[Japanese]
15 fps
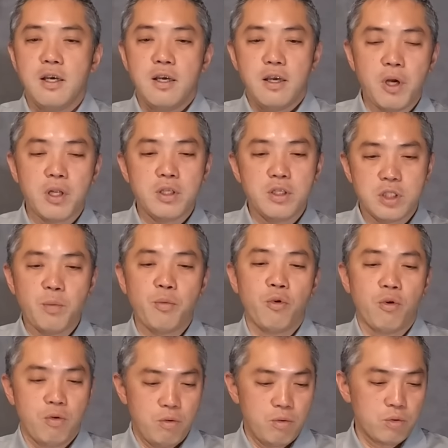まあにして
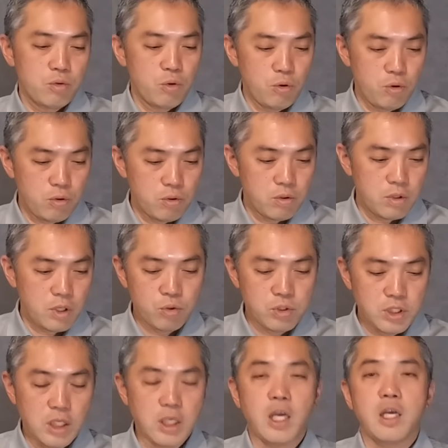も本当コース
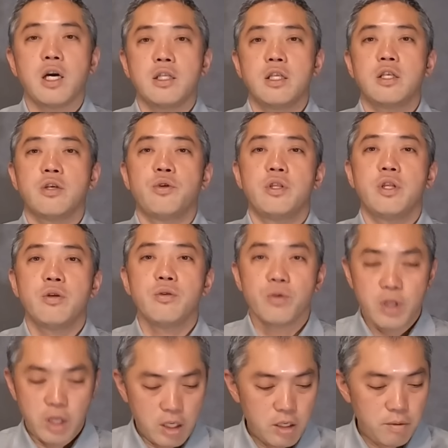でいい結果が出てくれてる
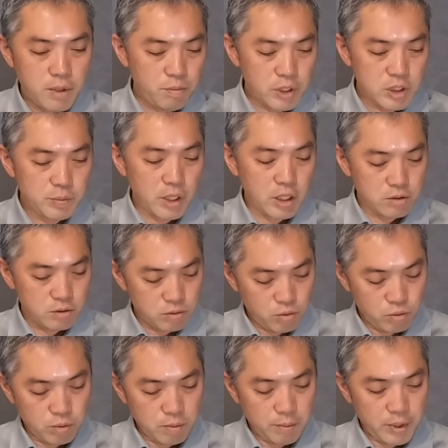ので、まあ、しばらく
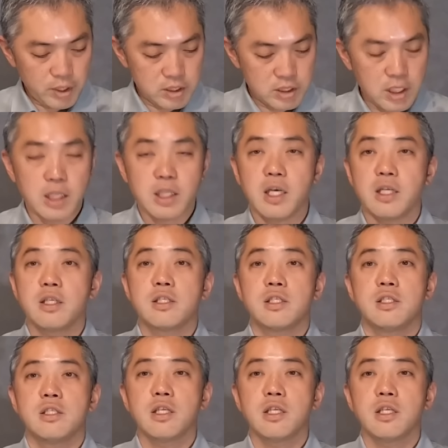このまま使いたいですし。